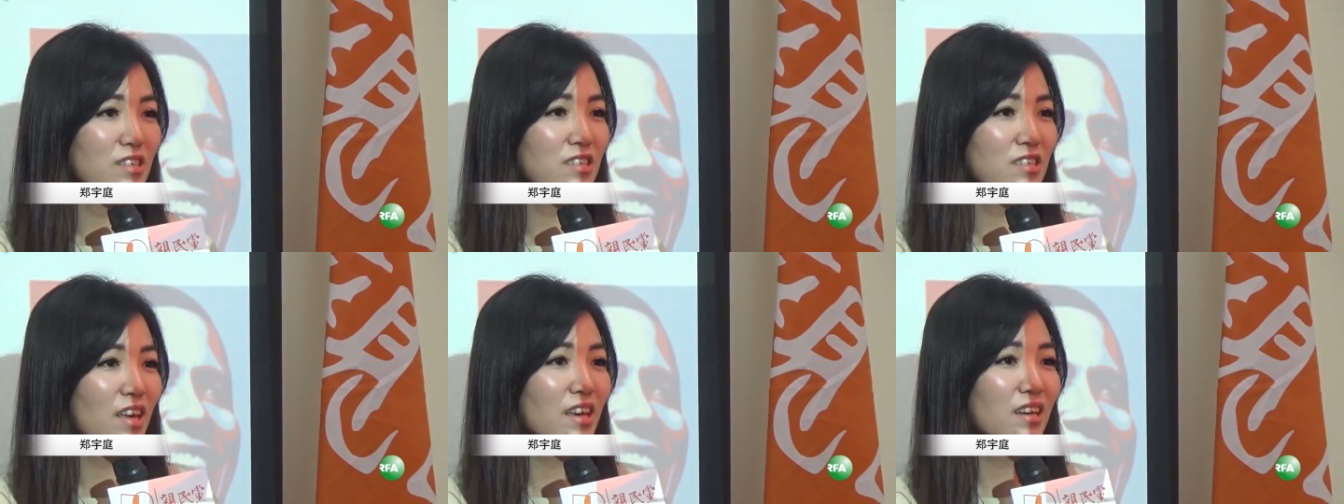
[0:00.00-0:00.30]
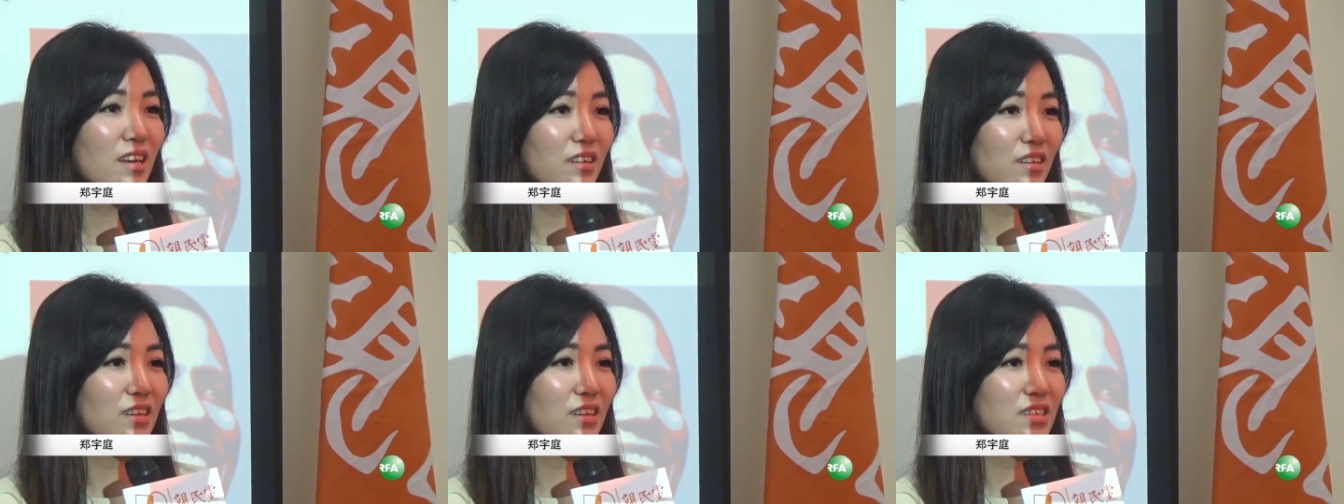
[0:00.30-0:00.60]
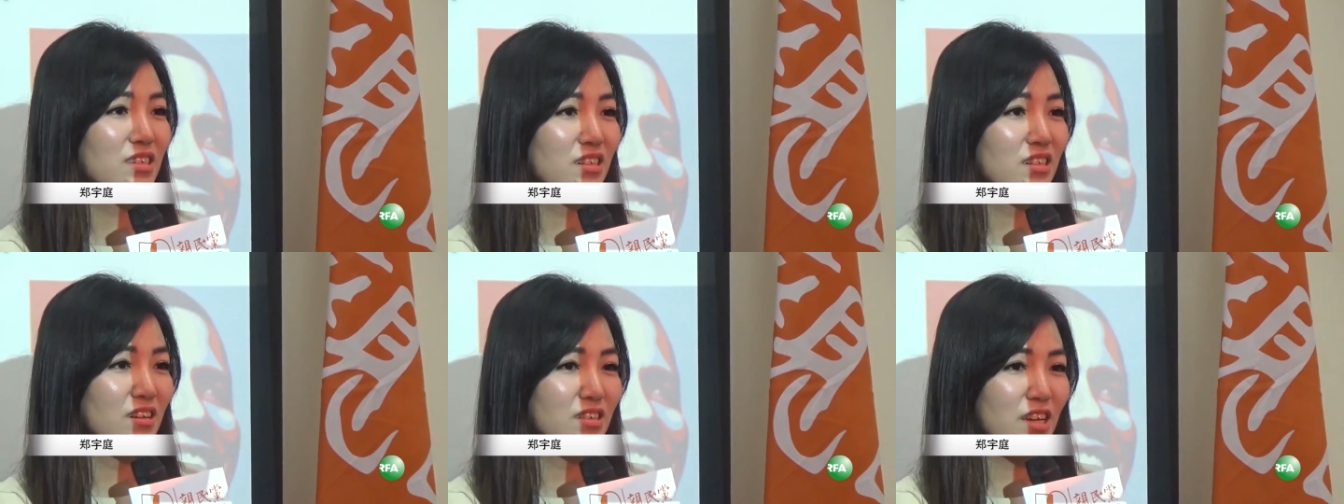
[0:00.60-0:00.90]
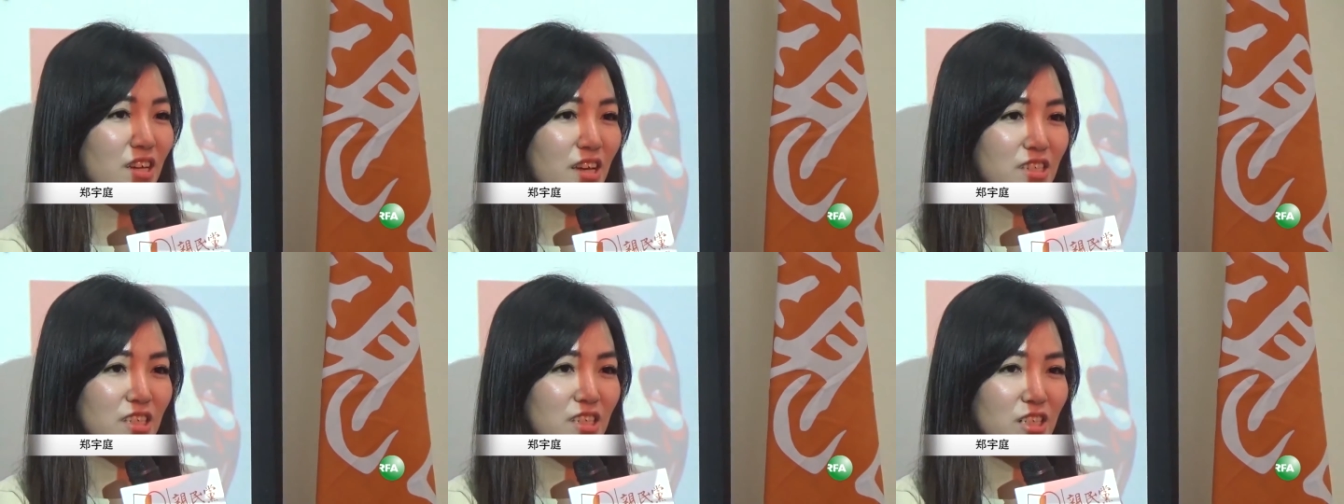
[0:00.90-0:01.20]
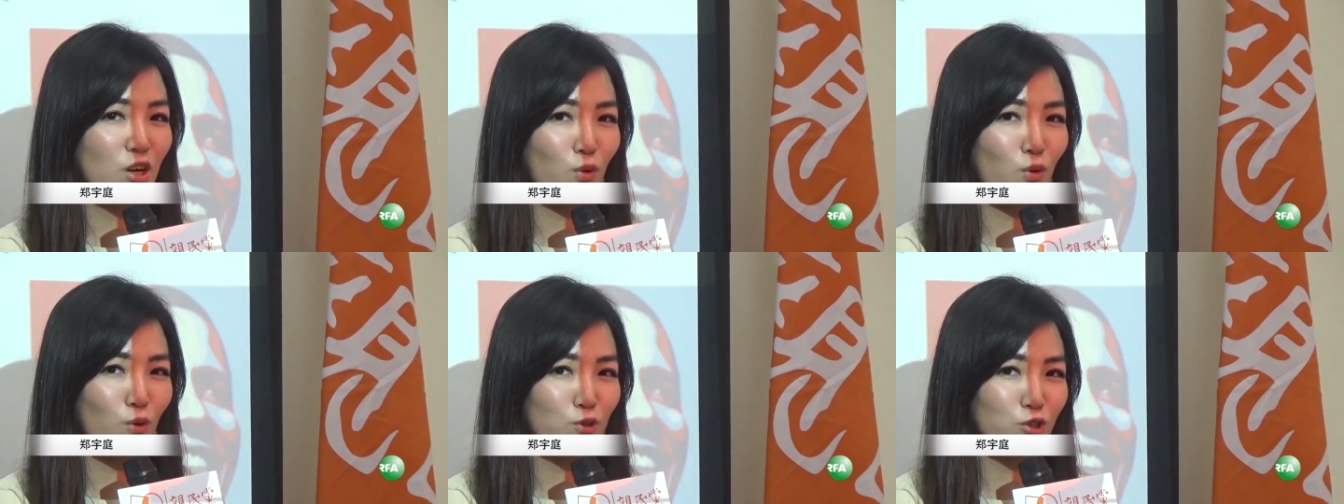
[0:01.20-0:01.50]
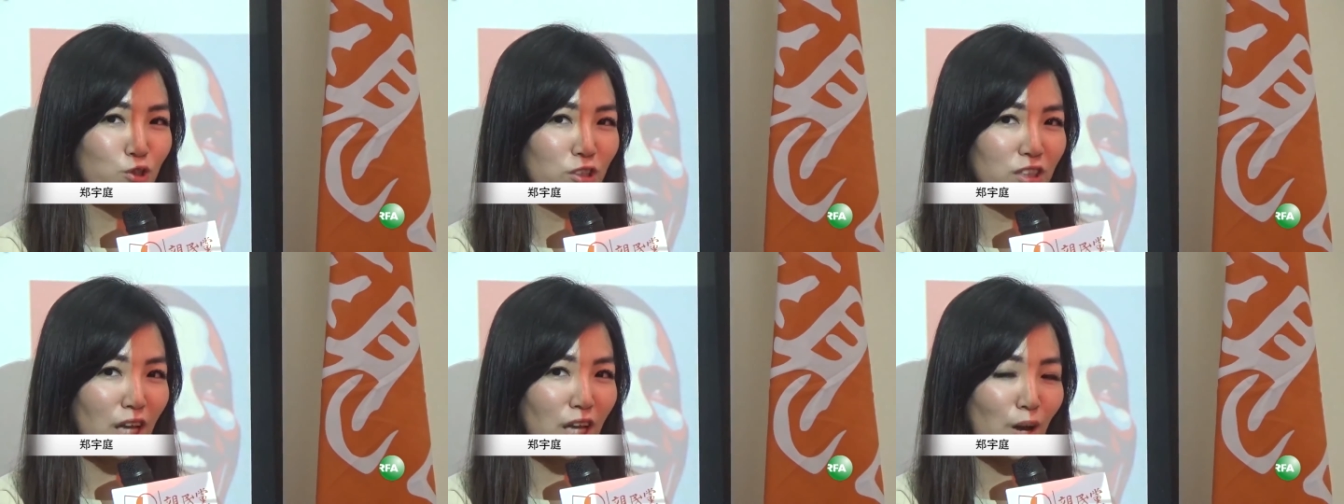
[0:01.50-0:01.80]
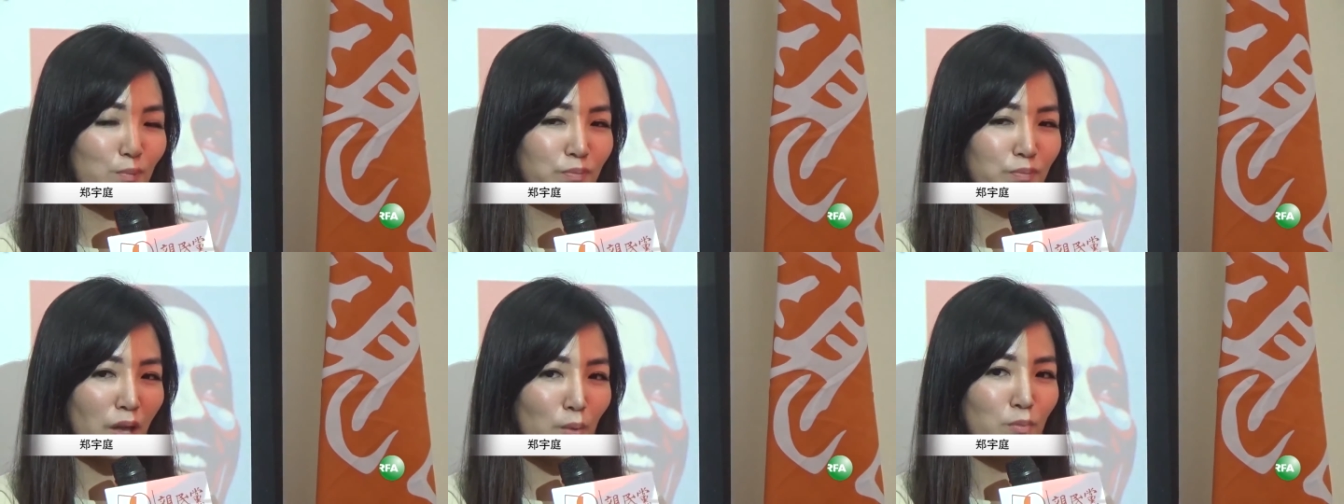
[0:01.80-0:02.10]
生意人的性格、企业性格，我觉得他
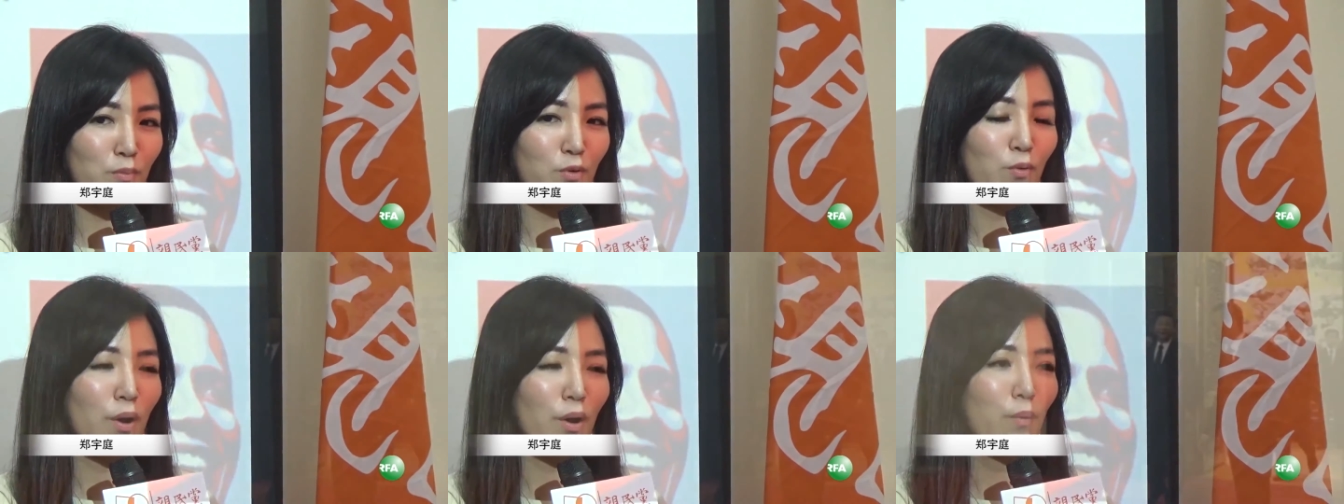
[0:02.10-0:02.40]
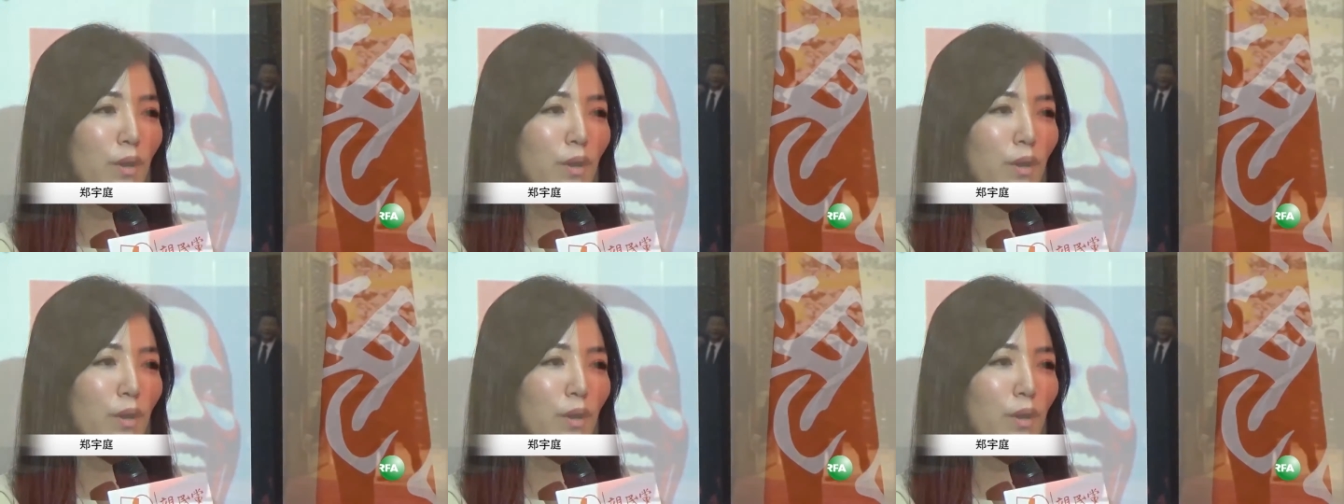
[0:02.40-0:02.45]
他不会